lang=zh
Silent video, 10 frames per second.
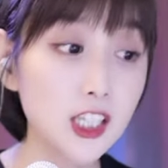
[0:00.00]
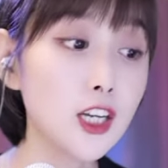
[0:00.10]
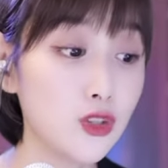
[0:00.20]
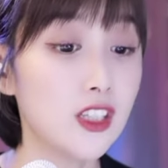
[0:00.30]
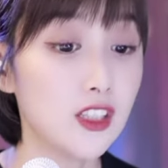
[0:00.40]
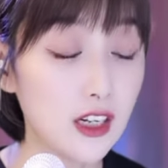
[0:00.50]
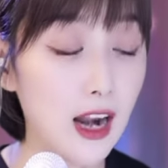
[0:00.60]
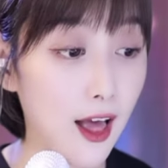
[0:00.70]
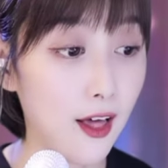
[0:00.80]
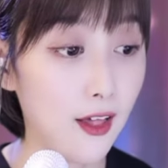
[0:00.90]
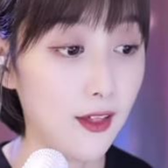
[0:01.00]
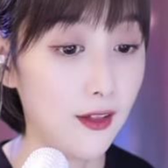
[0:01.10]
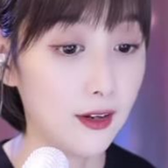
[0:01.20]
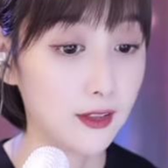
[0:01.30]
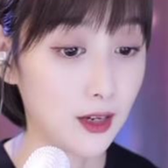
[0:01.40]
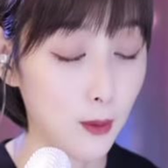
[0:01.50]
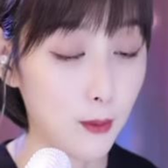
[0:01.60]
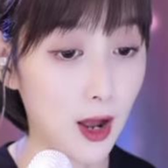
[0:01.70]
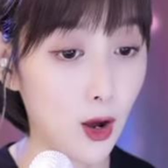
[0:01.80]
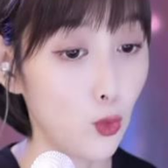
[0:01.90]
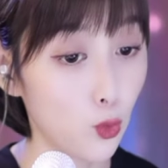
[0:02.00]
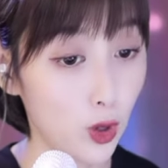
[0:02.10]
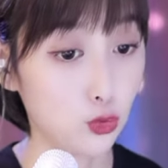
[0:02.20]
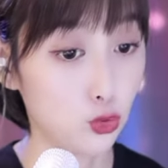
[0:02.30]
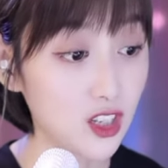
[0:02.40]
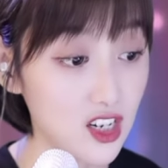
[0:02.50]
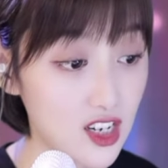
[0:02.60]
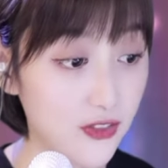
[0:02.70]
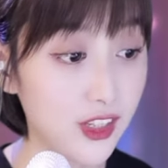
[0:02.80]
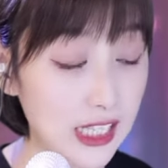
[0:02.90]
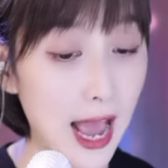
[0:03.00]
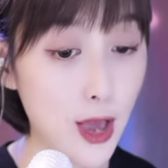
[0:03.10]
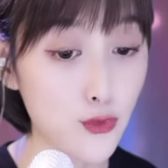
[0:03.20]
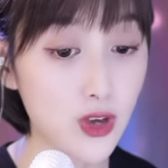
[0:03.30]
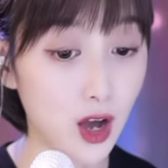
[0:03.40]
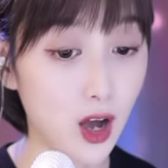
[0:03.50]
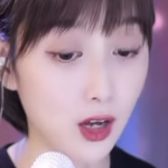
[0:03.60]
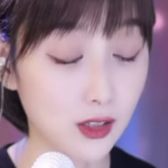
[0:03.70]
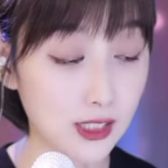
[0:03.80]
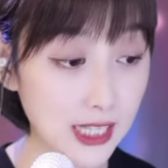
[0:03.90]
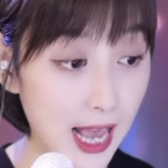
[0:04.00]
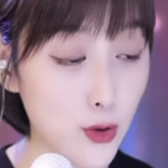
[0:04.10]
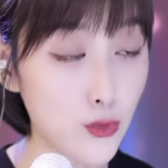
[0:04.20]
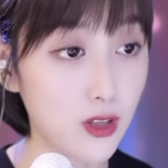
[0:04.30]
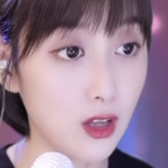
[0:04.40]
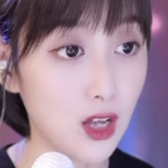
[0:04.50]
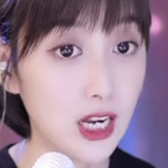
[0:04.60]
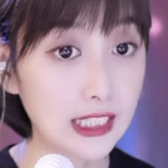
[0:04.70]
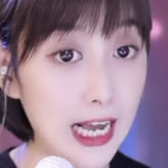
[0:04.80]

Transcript: 一切顺其自然，知道吗？我觉得人的财运啊，财运。